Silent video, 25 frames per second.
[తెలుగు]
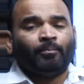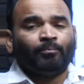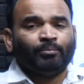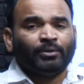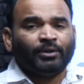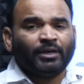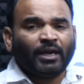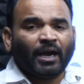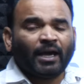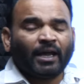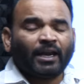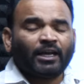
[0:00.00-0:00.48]

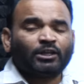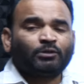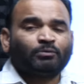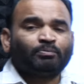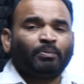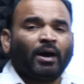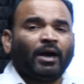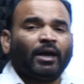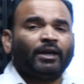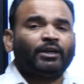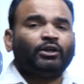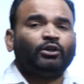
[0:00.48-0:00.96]
బీఆర్ఎస్
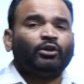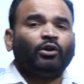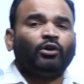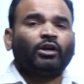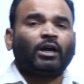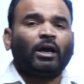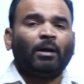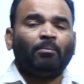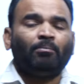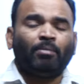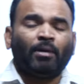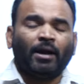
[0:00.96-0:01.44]
పార్టీ
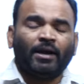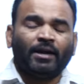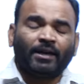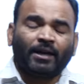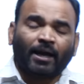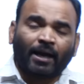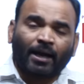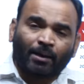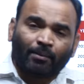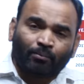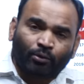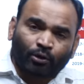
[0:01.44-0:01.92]
యొక్క
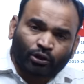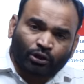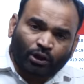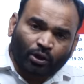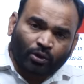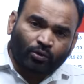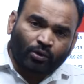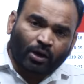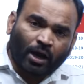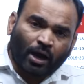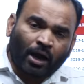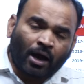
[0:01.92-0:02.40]
బండారం మొత్తం
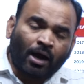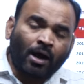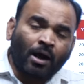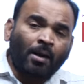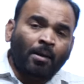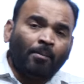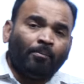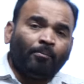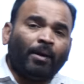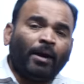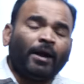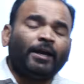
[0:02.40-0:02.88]
కూడా
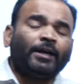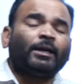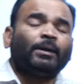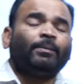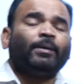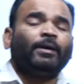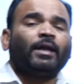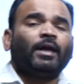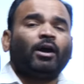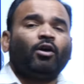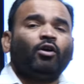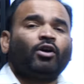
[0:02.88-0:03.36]

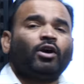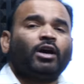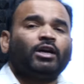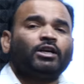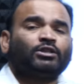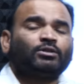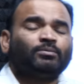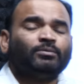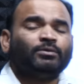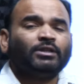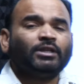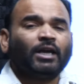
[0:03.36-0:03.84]
బయటపడే
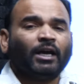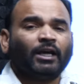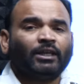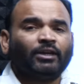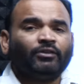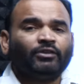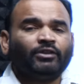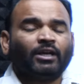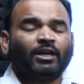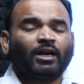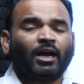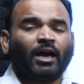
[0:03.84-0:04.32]
అవకాశం ఉంది
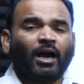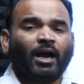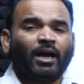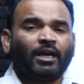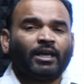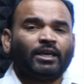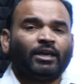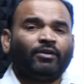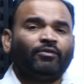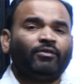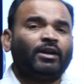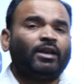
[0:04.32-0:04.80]
అదేవిధంగా
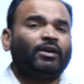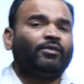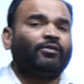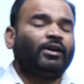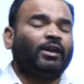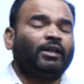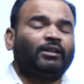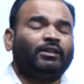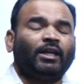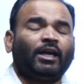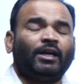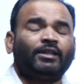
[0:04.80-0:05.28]

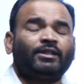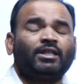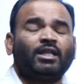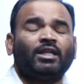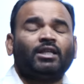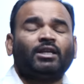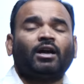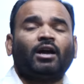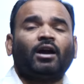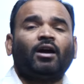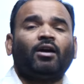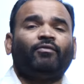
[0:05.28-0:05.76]
ఎవరెవరైతే
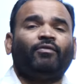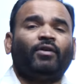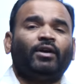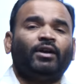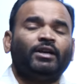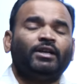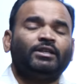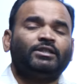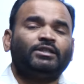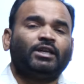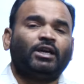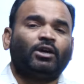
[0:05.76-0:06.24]
అత్యధికంగా
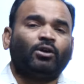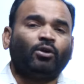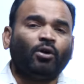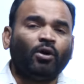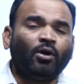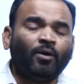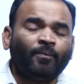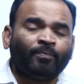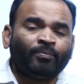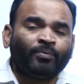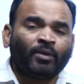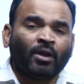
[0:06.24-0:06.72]
ఫండ్ ఇచ్చారో
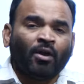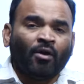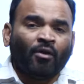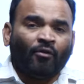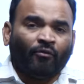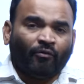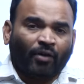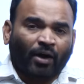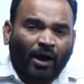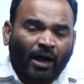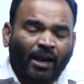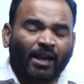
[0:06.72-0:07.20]

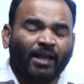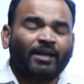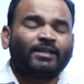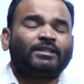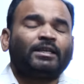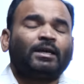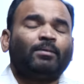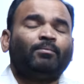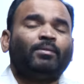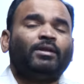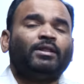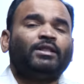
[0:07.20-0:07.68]
వాళ్ళకు
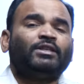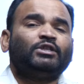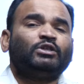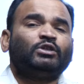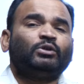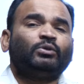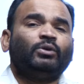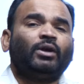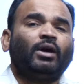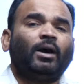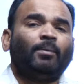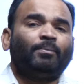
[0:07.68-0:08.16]
సంబంధించి
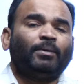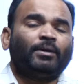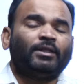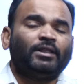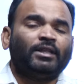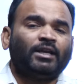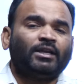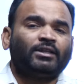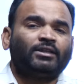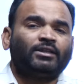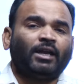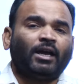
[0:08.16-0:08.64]
కూడా
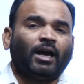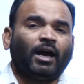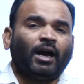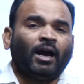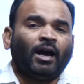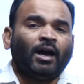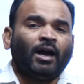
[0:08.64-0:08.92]
పెద్ద ఎత్తున